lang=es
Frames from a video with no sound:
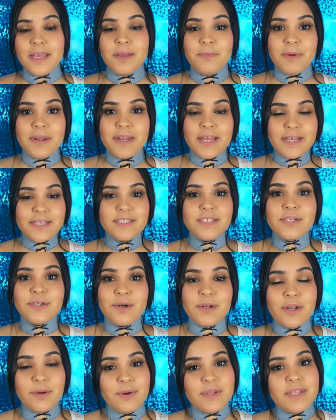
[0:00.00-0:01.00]
Y más nada
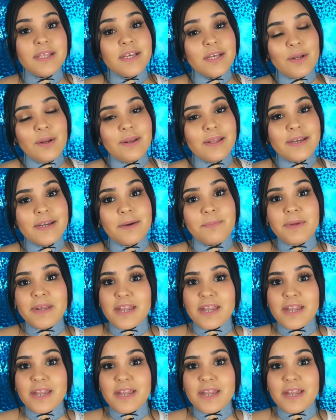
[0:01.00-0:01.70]
chicos, recuerden que los links a